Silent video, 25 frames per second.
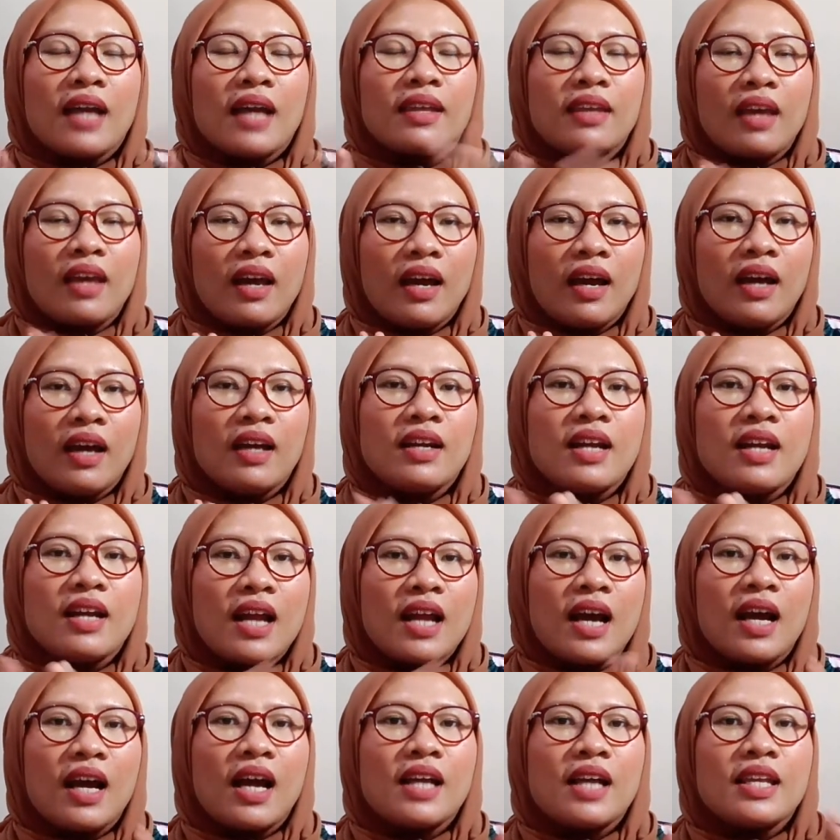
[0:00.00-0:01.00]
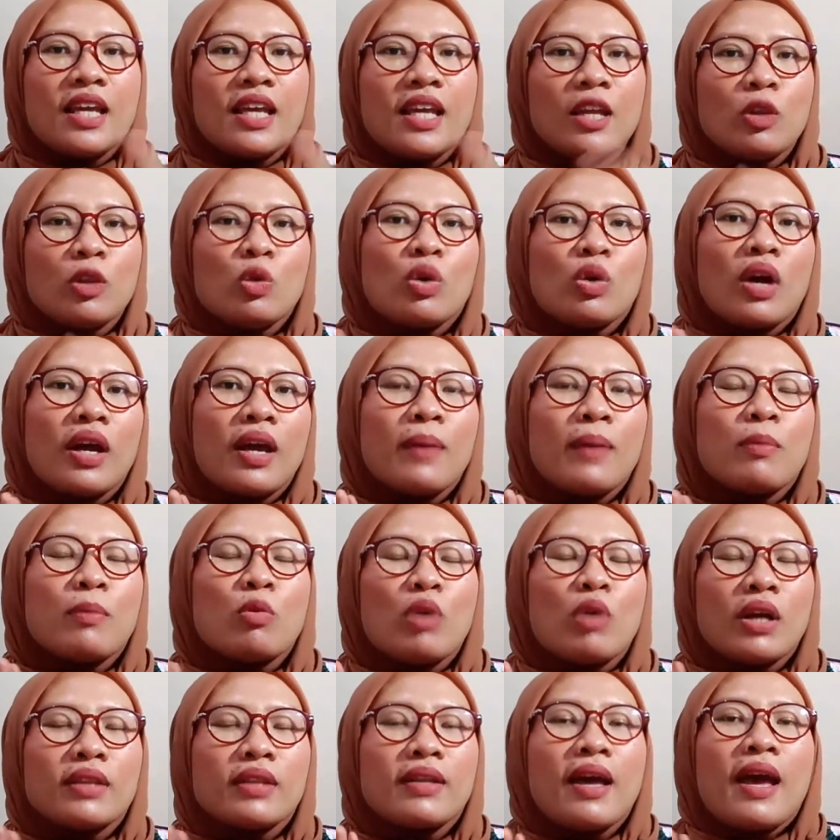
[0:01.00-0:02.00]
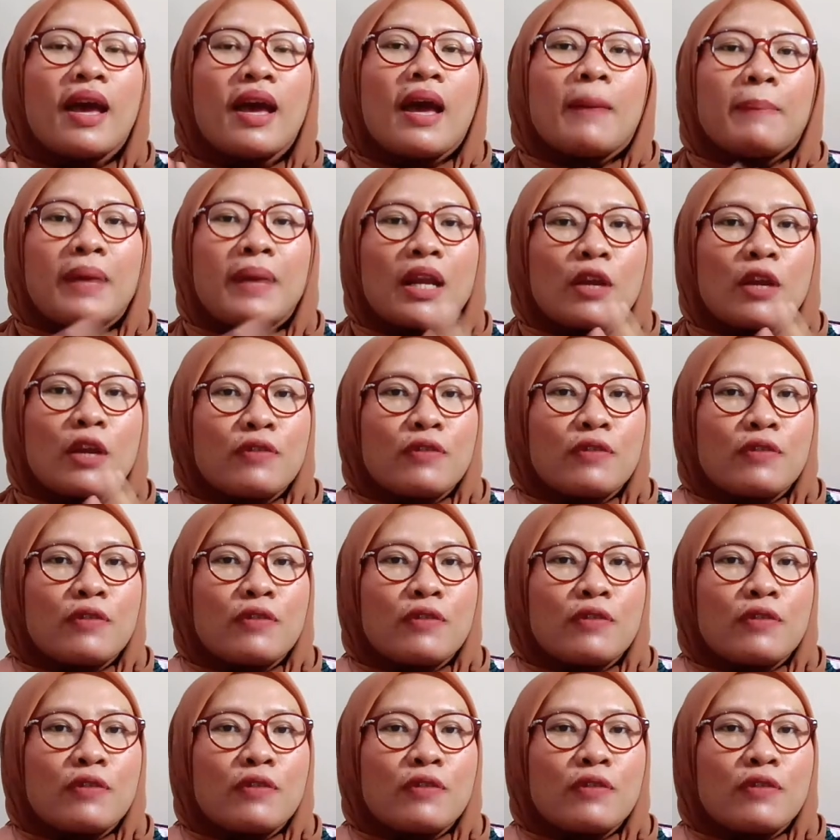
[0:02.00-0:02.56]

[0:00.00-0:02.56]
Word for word: angkanya dan angkanya itu kayak buat